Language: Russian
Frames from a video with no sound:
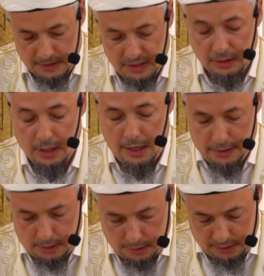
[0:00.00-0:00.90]

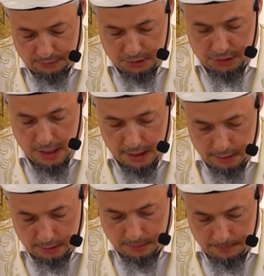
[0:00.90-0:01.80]
назидание,
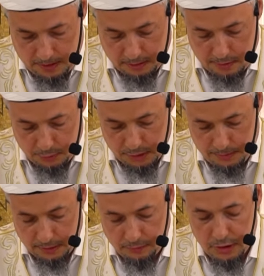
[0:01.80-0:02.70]
завещание одному из
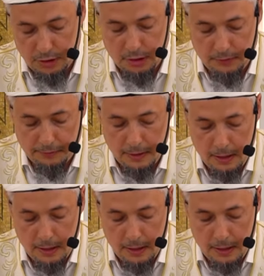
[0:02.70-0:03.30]
подвижников,